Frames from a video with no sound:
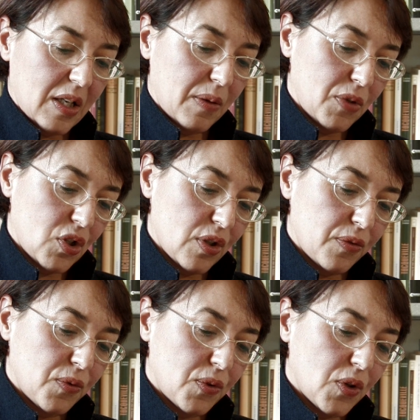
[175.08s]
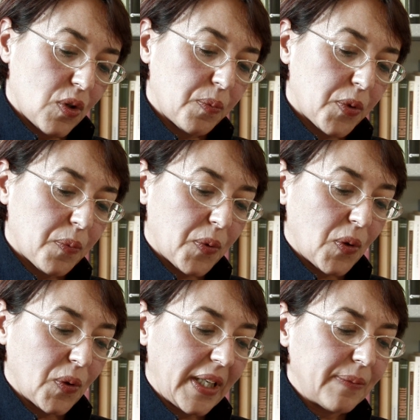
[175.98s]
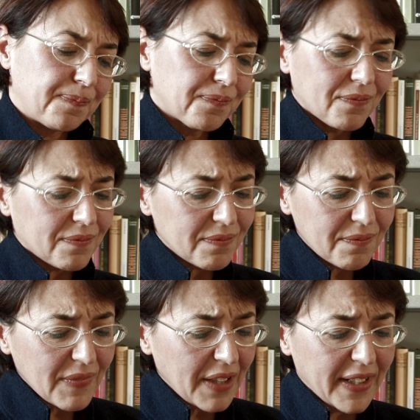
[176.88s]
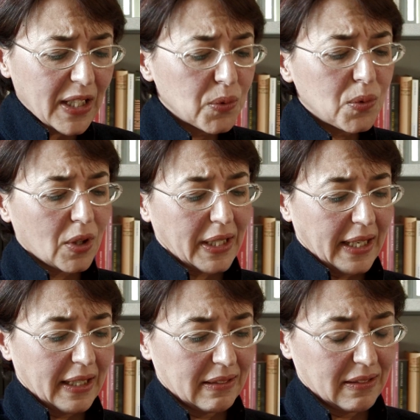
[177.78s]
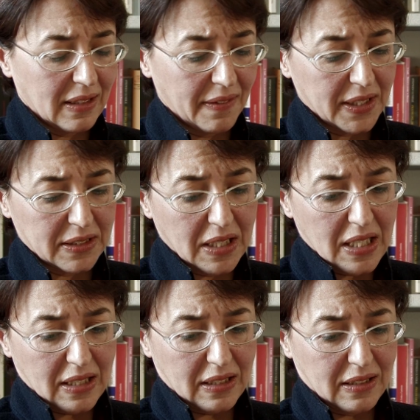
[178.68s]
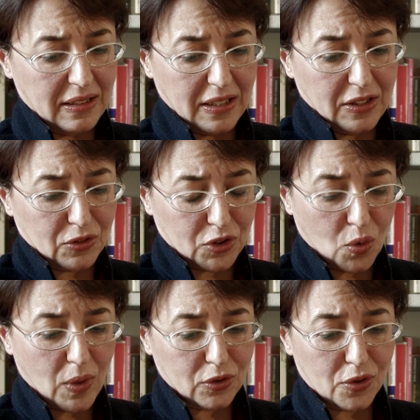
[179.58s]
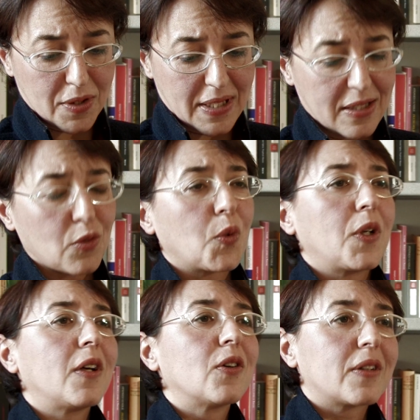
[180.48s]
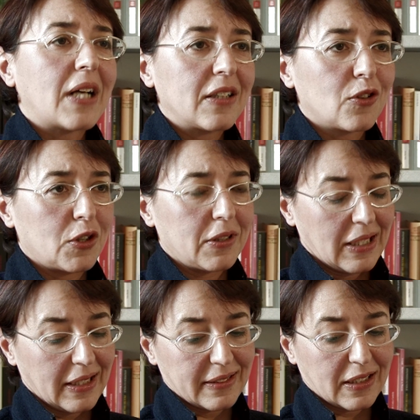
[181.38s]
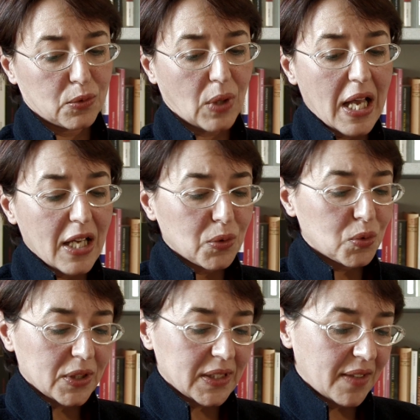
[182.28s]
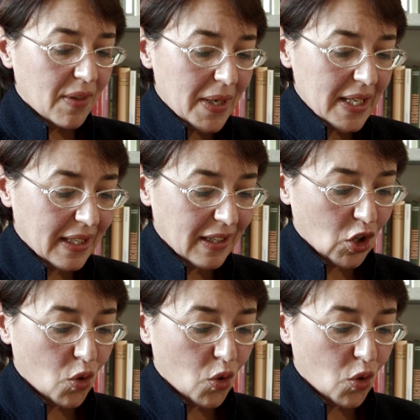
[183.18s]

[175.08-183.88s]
eh, Michel Foucault propone, Ve ne uno che eh, eh, non so quanto sia stato poi ricordato diciamo, nella letteratura successiva, ma è